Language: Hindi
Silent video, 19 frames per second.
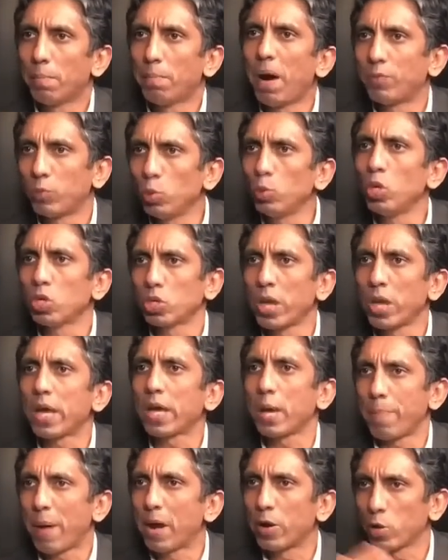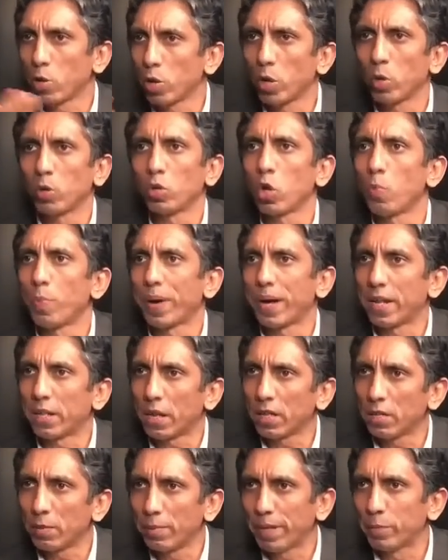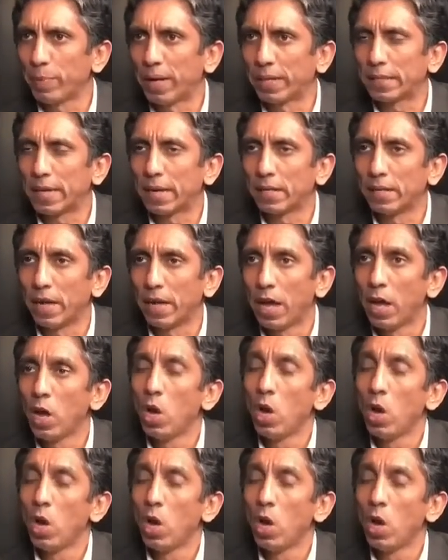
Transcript: बावजूद इसके के हाँ। पार्टियों ने उनके ऊपर अदम अहतम कर दिया